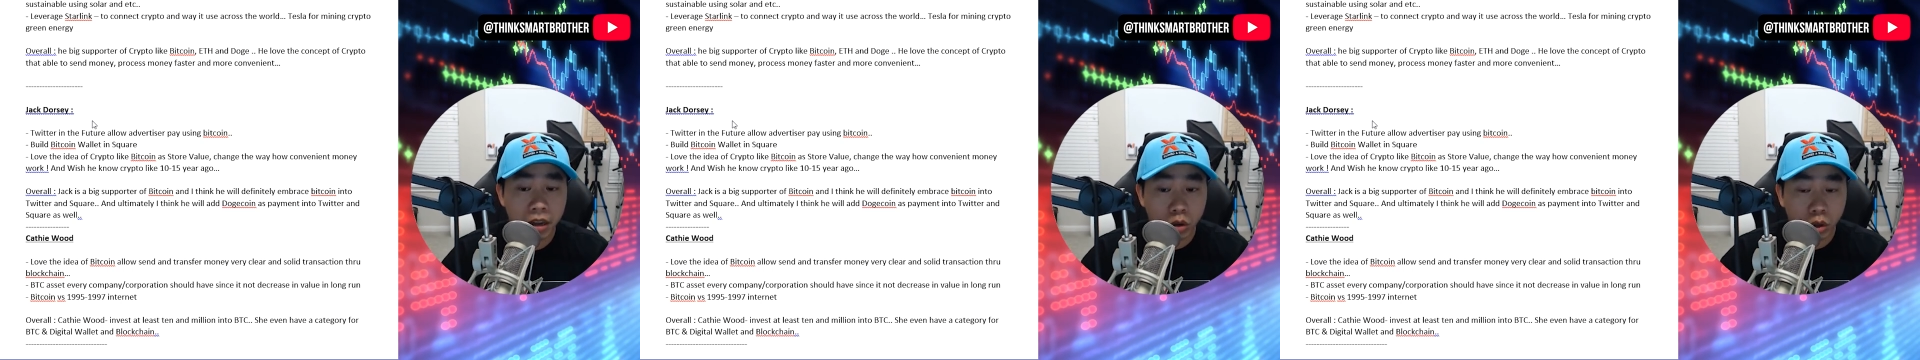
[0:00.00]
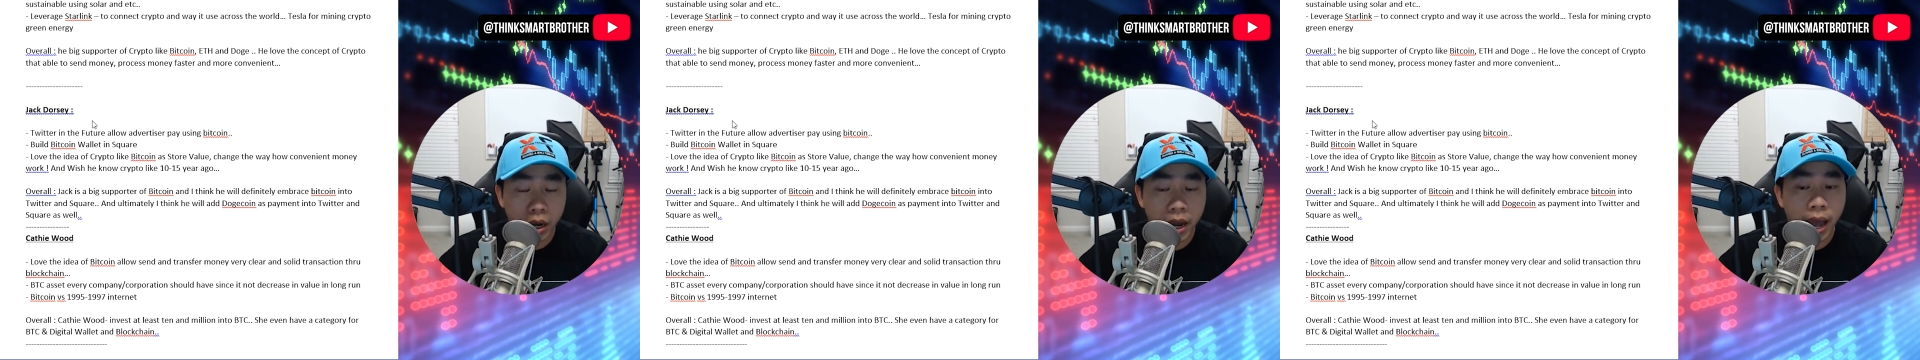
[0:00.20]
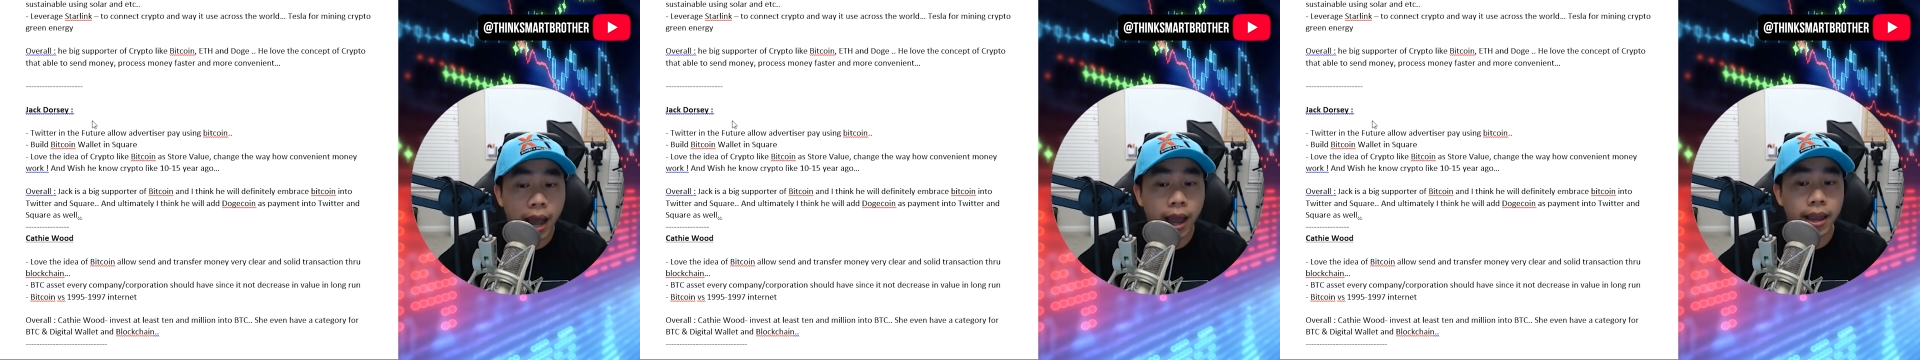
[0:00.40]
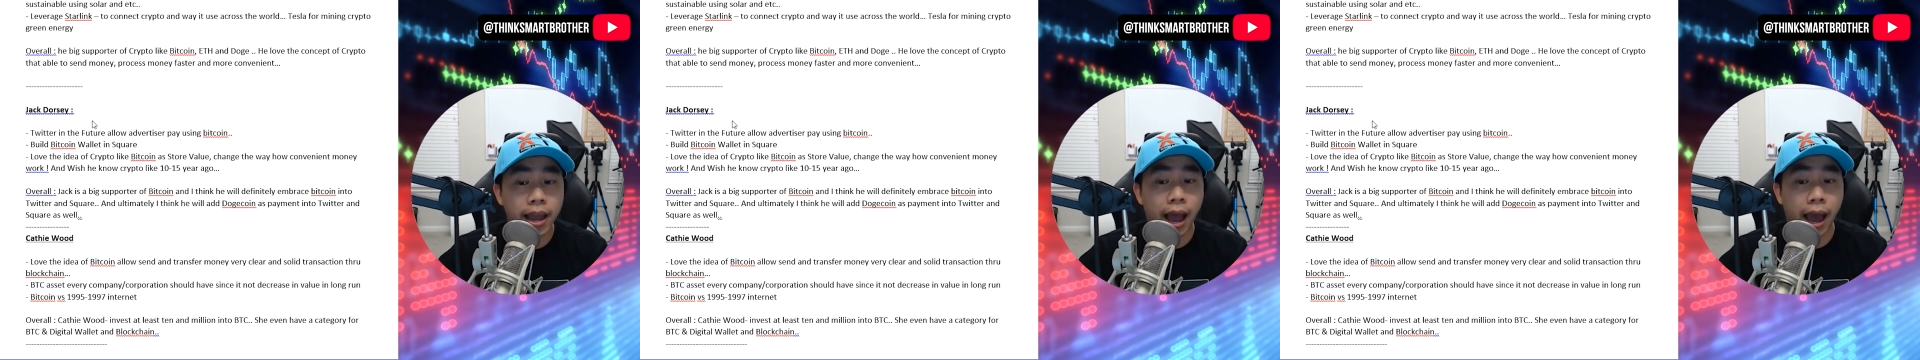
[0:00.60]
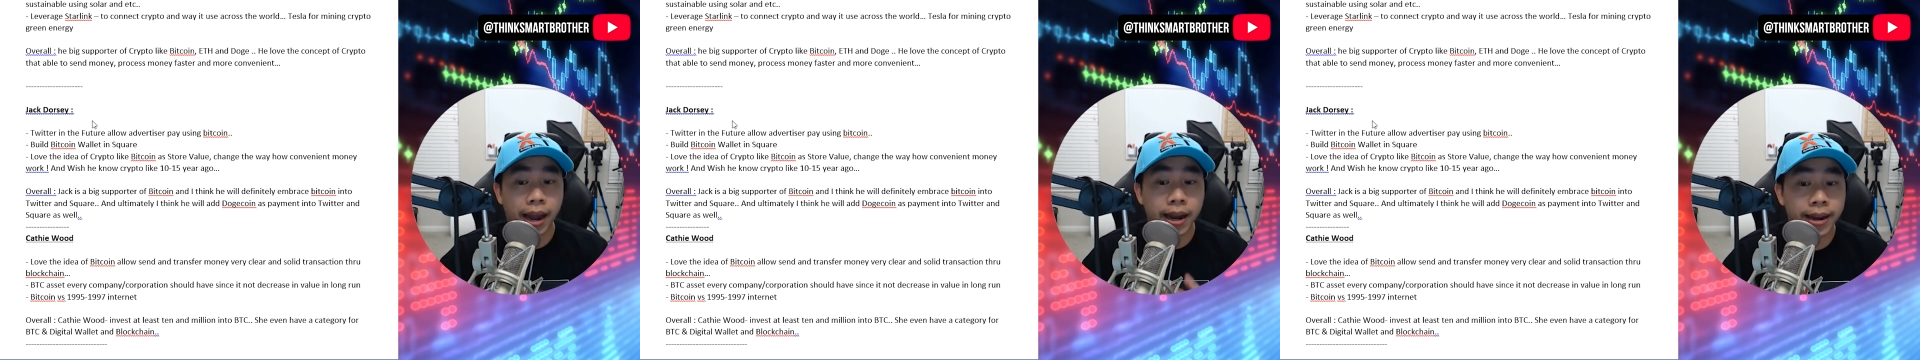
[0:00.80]
Điều thứ hai,
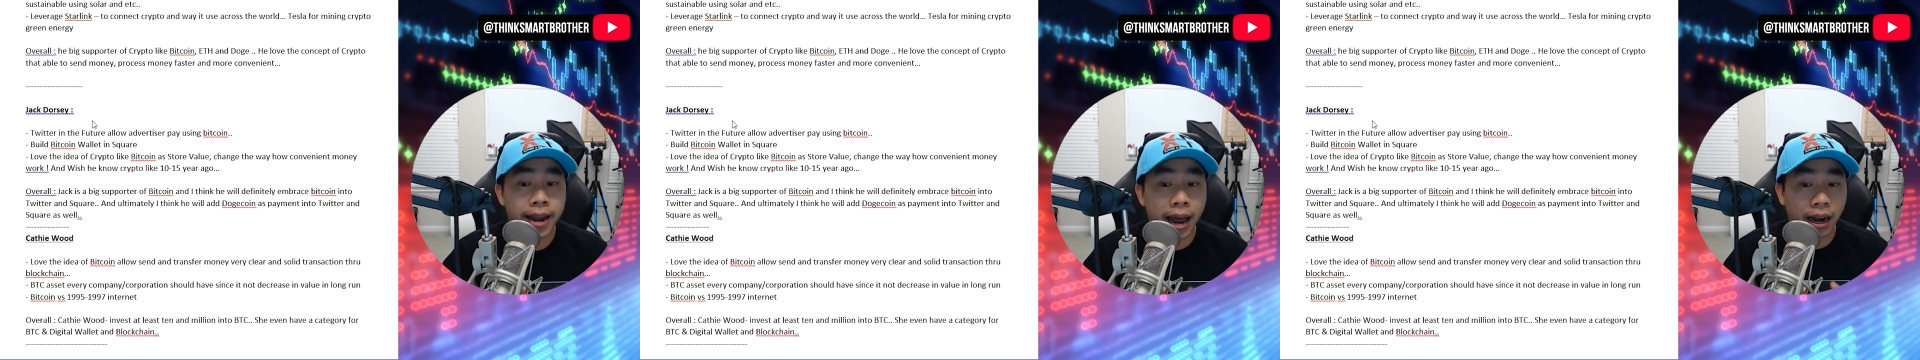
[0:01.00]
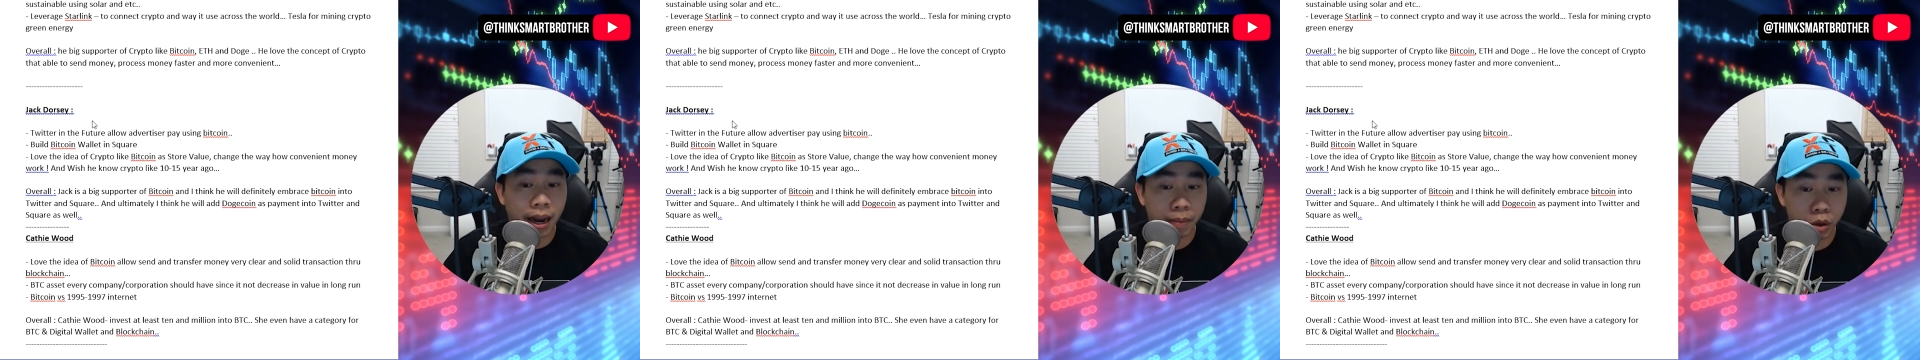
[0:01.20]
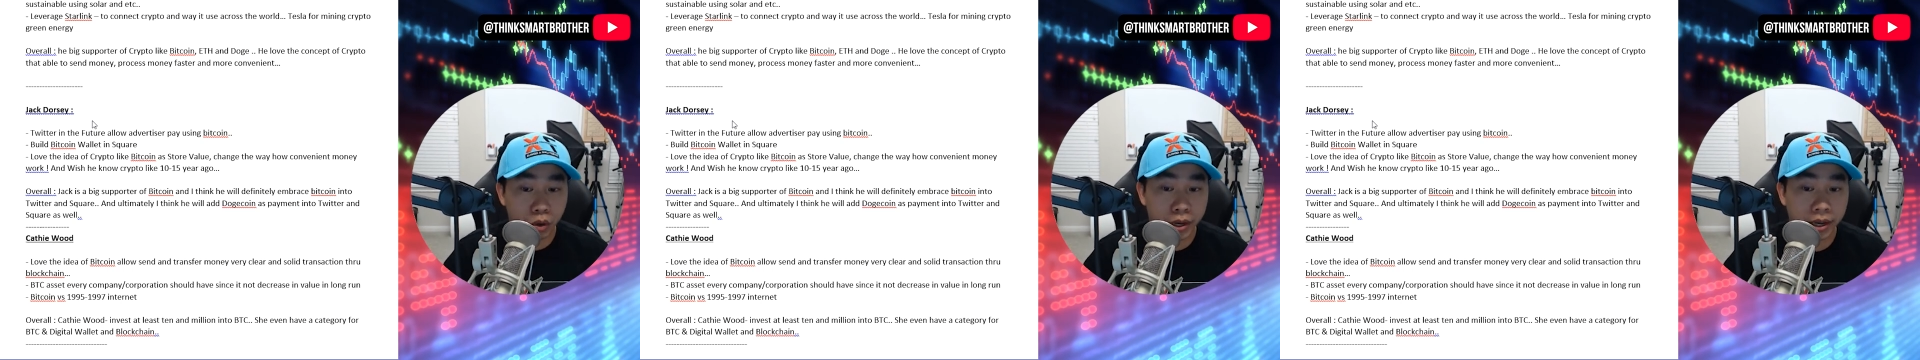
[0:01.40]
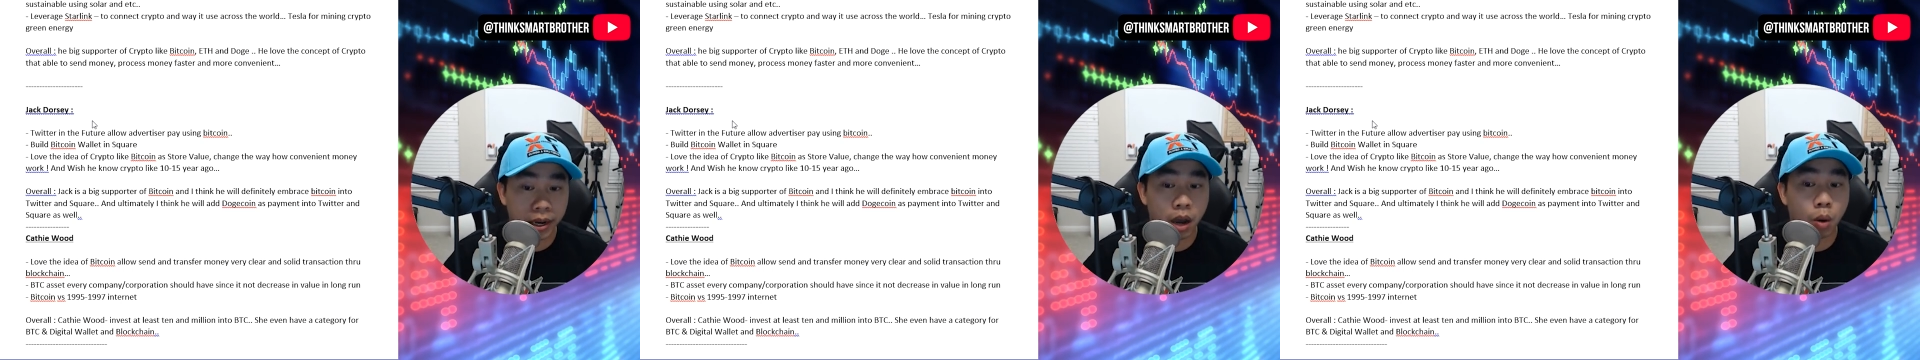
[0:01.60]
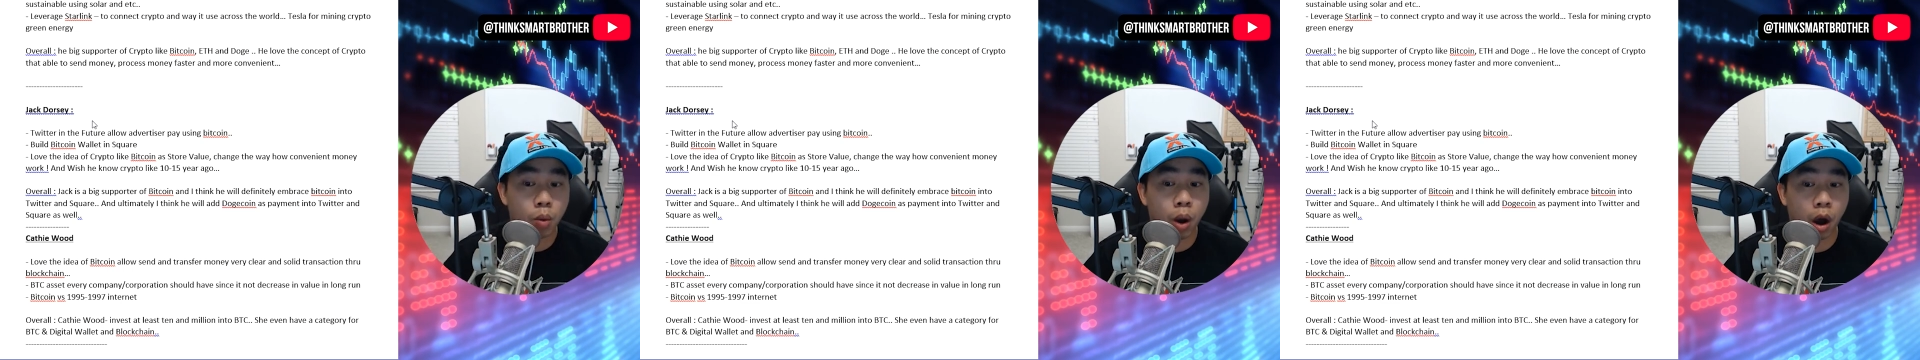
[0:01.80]
ảnh đang làm điều gì
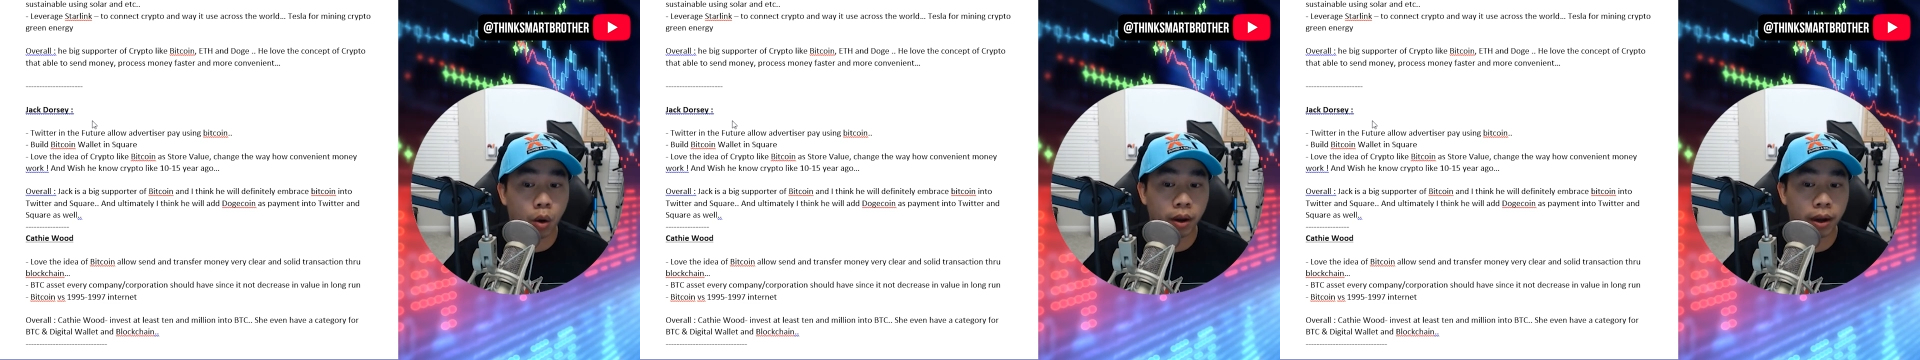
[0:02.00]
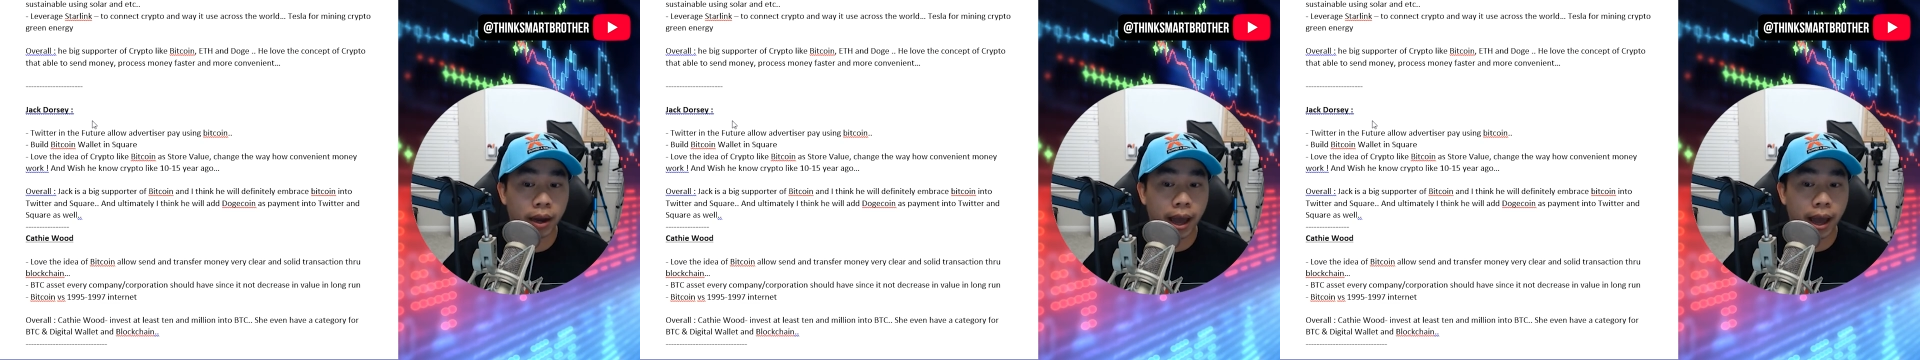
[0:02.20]
để ủng hộ